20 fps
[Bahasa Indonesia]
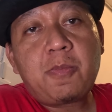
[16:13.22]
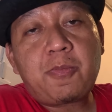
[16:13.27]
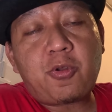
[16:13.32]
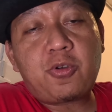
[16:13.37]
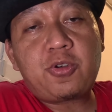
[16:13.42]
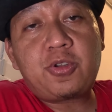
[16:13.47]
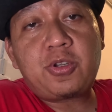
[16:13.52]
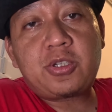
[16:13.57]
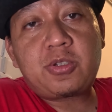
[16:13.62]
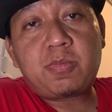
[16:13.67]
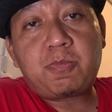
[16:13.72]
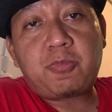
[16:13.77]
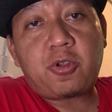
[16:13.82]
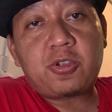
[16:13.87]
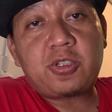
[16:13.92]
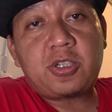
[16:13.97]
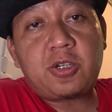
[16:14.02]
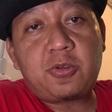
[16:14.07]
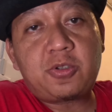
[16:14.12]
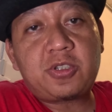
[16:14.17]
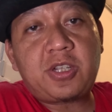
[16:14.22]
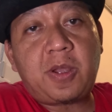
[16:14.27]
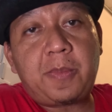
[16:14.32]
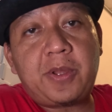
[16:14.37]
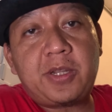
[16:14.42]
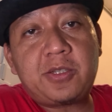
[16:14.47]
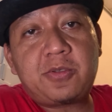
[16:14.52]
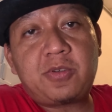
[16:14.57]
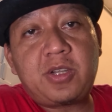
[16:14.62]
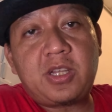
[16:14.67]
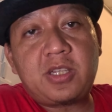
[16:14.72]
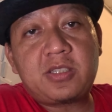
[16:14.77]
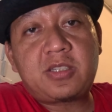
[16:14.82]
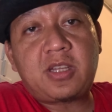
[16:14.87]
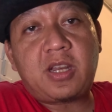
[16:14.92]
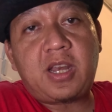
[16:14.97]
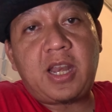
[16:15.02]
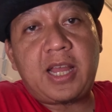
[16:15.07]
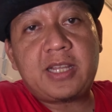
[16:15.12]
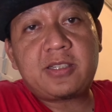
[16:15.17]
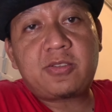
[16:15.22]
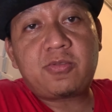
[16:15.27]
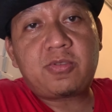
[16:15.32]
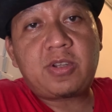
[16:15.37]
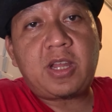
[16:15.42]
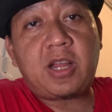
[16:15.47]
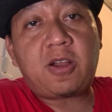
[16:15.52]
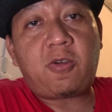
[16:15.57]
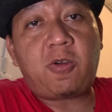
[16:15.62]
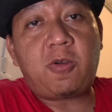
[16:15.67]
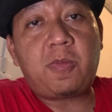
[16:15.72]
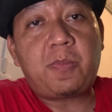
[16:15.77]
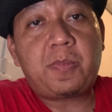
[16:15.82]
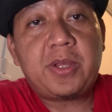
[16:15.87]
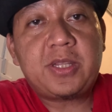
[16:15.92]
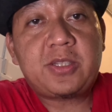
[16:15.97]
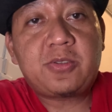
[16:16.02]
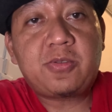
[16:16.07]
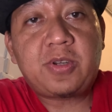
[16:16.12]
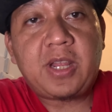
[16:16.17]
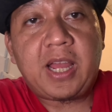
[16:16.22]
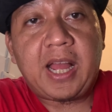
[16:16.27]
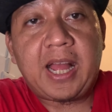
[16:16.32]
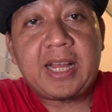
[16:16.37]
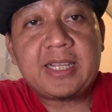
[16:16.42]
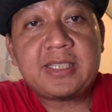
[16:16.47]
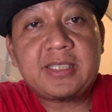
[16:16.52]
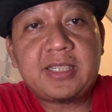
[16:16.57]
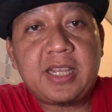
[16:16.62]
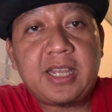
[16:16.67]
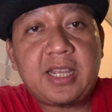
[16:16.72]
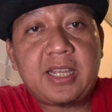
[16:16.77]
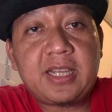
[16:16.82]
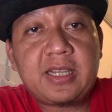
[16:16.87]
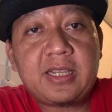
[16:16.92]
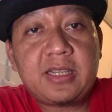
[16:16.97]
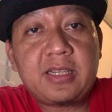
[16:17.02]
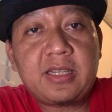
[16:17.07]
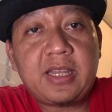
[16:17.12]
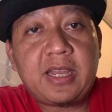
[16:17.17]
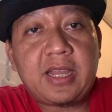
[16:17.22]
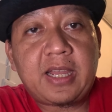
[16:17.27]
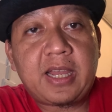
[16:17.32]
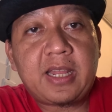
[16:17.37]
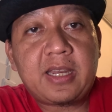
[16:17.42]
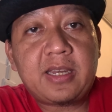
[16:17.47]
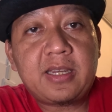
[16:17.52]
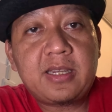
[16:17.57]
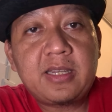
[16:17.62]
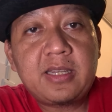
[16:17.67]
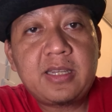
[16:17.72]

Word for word: prosedur, prosedur samen sudah jelas sudah komplit Iya kan?